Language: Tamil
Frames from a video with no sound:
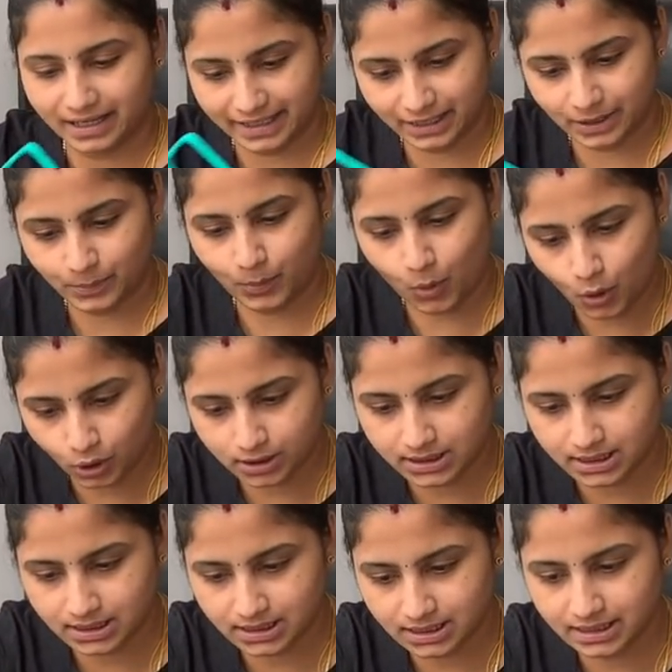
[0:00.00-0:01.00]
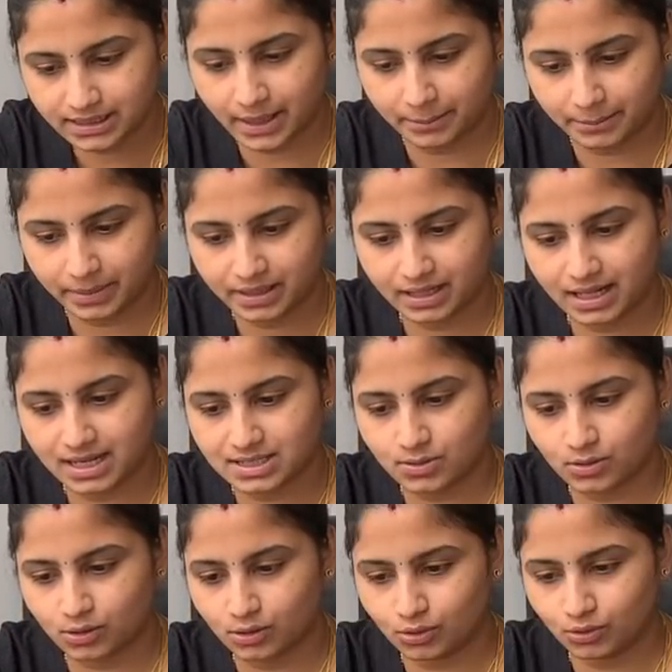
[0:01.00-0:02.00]
இதை போட்டுட்டு டெம்பர்
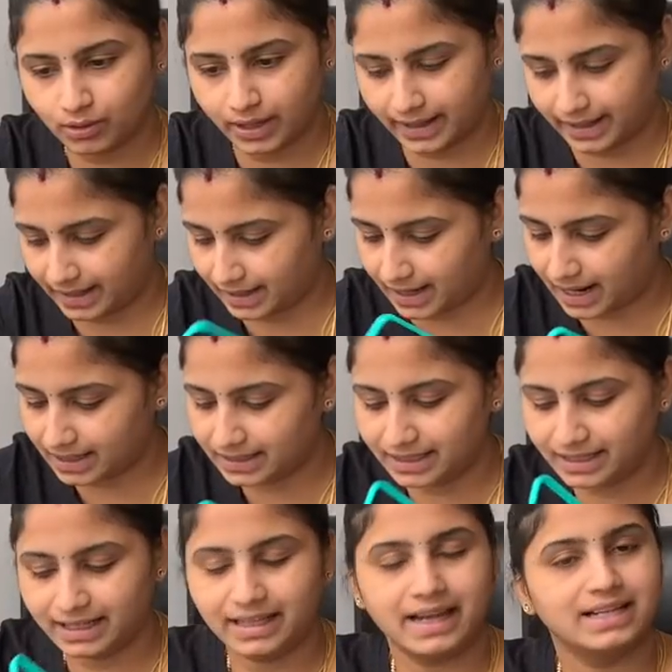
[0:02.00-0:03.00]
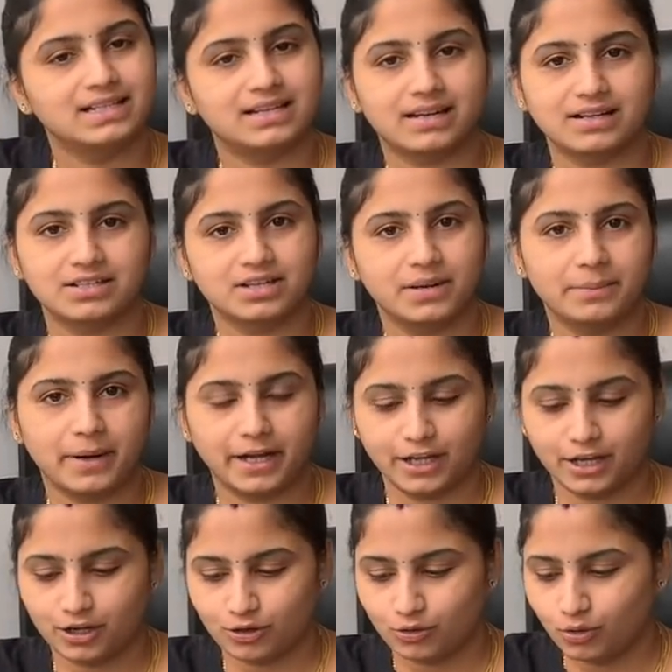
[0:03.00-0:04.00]
கிளாஸ் ஒட்டணும்னு நினைக்கிறேன் அது இனிதான் இன்ஸ்ட்ரக்ஷன்
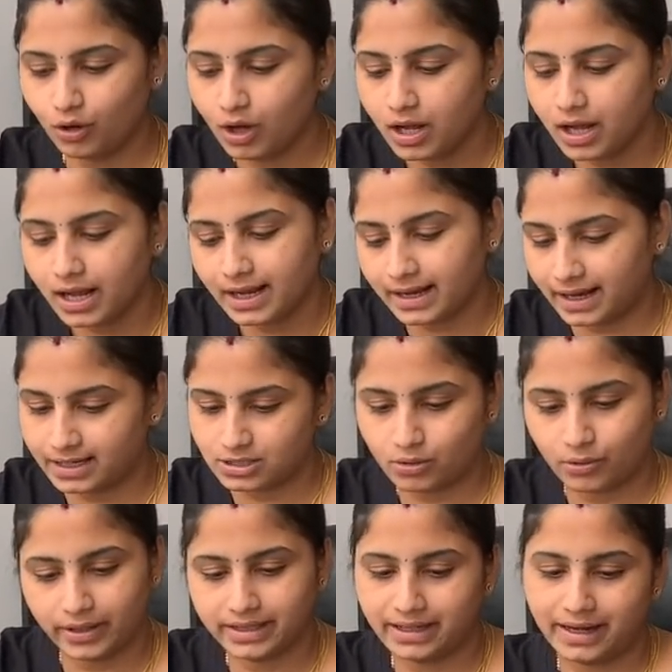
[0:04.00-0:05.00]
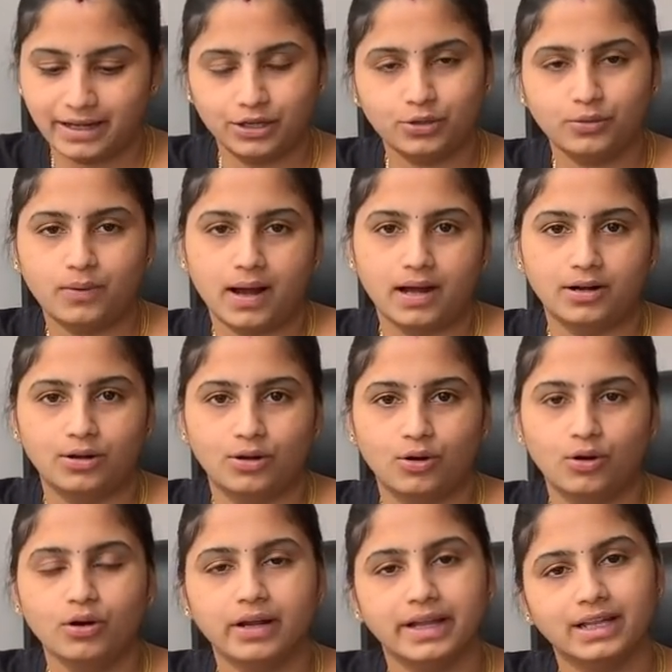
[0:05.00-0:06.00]
படிக்கணும் ஸோ இது ரெண்டும்
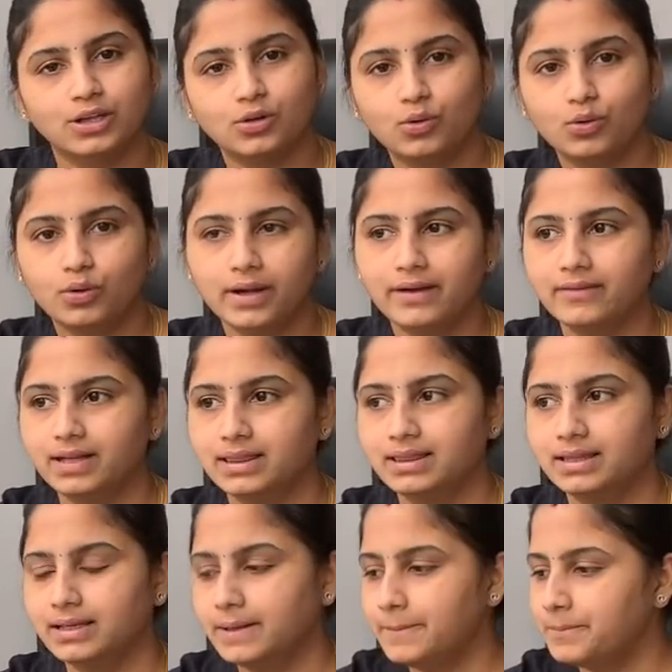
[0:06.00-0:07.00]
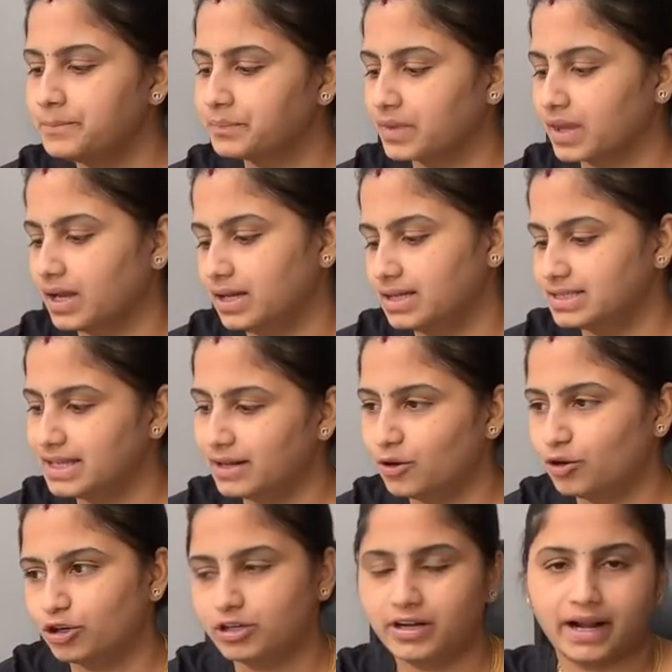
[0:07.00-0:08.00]
வாங்கினோம் இது கூட வந்து சரி
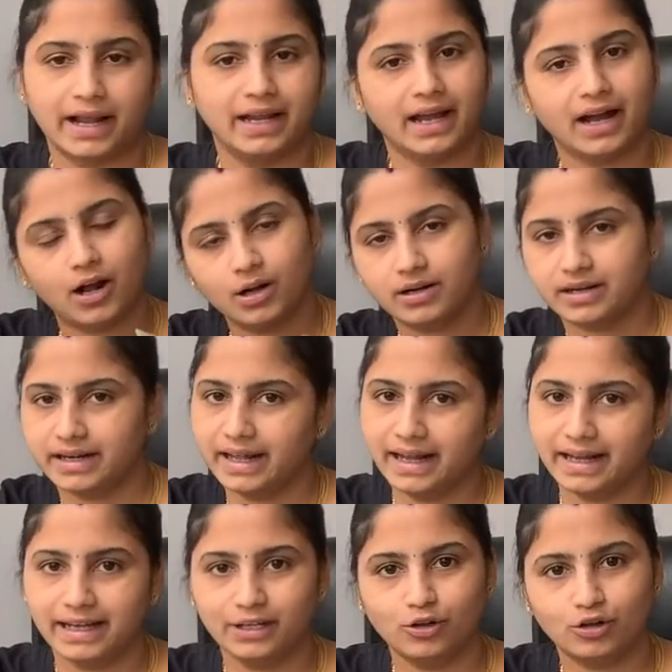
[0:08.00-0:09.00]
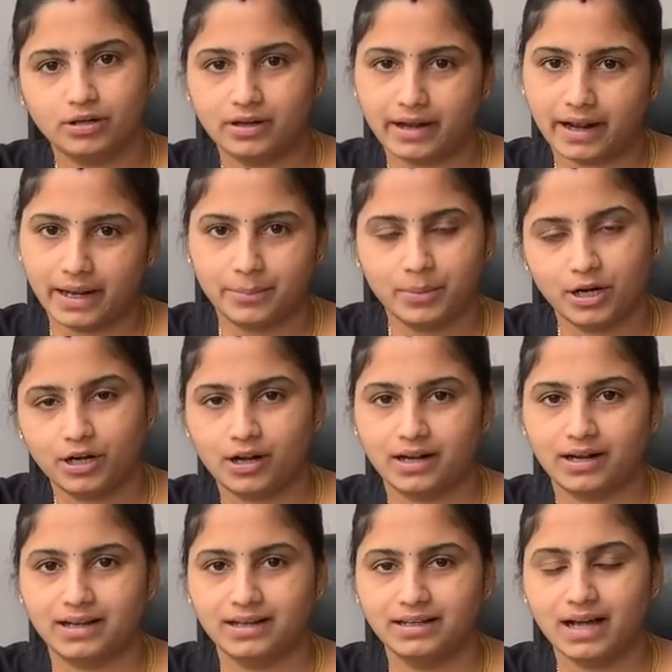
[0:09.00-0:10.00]
ஒரு ட்ரை ஆல்ரெடி எங்கிட்ட ஒரு ட்ரைபாட்
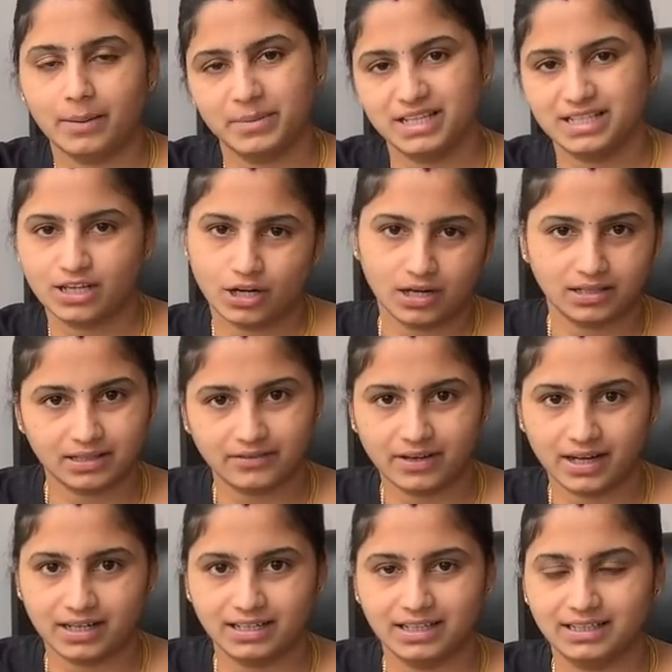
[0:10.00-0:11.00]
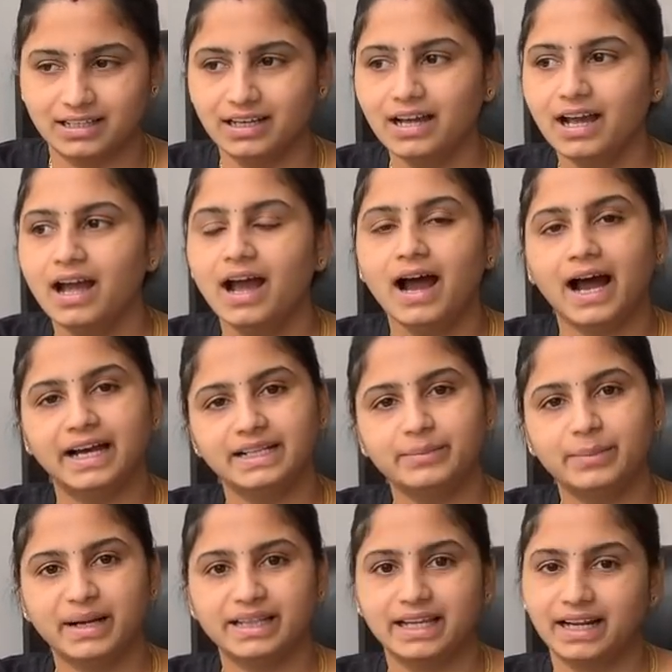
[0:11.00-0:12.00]
இருக்கு அமேசான்ல தான் வாங்கினது
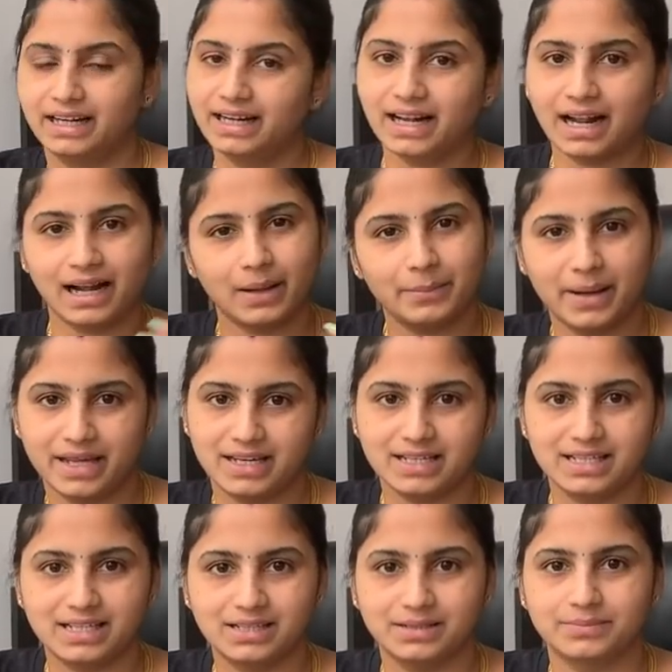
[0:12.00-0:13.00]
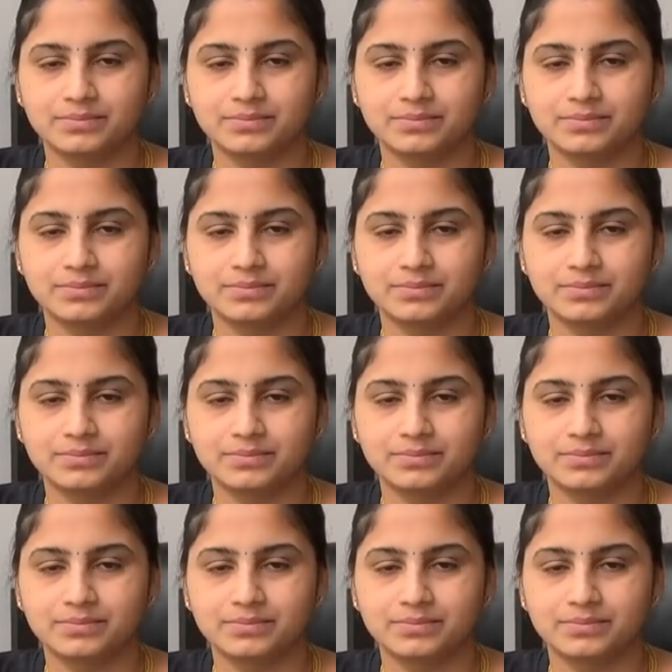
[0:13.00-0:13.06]
அது பாத்தீங்கன்னா நல்லா பெருசு